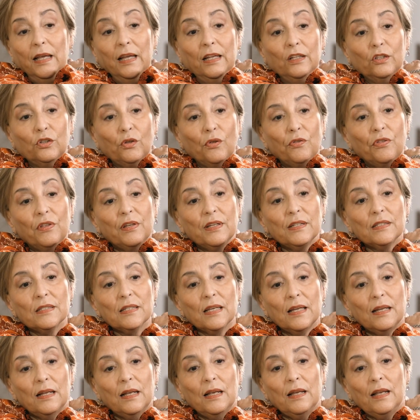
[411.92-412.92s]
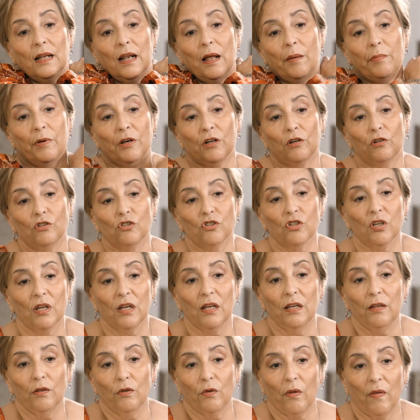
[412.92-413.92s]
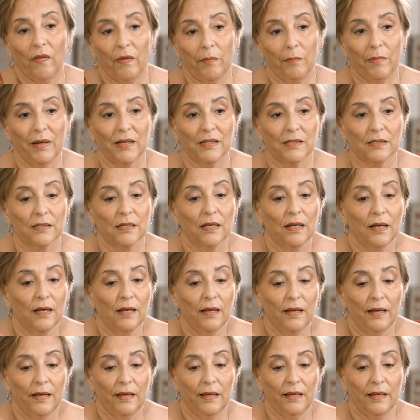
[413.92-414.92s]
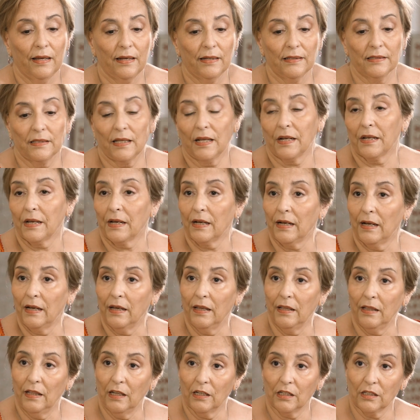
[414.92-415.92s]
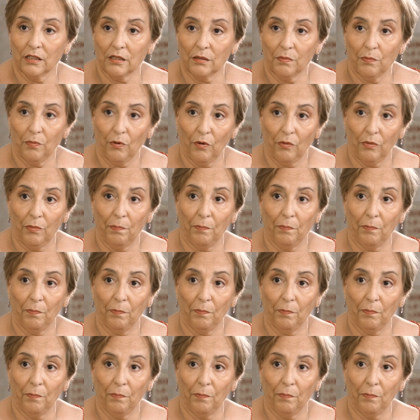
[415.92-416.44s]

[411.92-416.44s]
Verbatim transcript: Entonces, eh, el haber conseguido además eh, que estas recaídas,